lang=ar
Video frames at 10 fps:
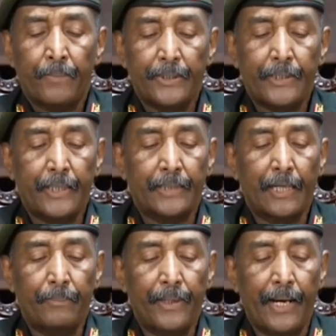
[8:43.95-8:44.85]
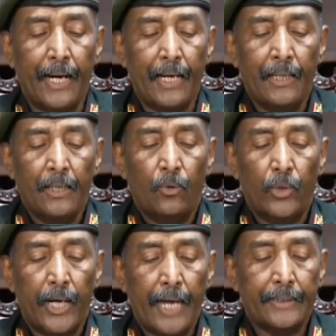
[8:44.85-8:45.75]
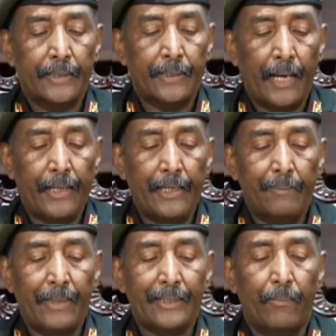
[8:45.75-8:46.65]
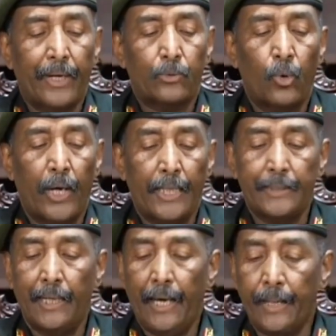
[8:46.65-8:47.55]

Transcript: مسيرة البناء وإعادة تأهيل ما دمرته هذه